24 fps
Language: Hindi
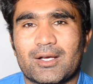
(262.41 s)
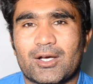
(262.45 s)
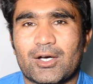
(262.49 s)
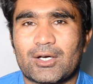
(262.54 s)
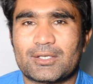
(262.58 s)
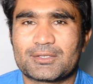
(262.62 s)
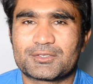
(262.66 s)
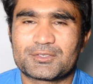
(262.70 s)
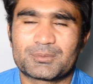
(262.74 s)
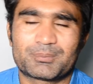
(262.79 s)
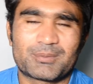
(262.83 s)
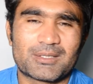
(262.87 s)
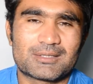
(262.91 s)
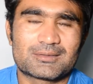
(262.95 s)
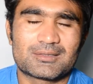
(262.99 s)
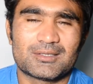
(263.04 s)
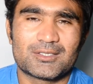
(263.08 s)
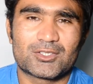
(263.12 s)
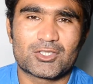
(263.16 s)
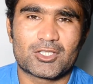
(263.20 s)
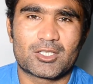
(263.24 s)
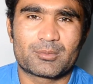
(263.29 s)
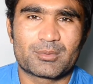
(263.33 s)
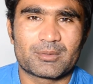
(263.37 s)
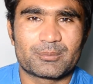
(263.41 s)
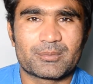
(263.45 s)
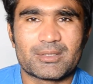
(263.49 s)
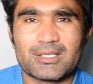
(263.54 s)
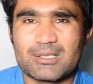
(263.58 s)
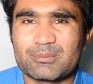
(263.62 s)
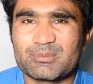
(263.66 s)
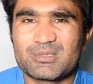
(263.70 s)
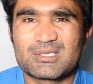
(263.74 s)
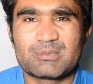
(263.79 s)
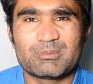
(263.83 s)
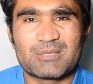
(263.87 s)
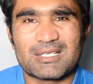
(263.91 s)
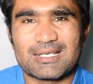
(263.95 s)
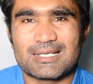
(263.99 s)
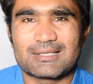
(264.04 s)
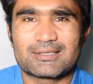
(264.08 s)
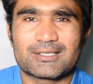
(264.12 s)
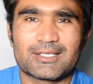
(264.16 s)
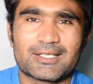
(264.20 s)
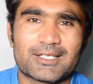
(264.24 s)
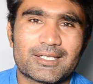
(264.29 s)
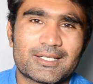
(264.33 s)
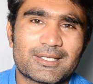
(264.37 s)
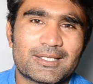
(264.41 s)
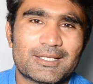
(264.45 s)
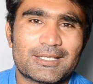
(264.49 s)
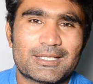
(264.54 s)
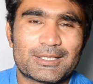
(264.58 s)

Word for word: और स्पेशली तौर पे मीम्स में रहते हैं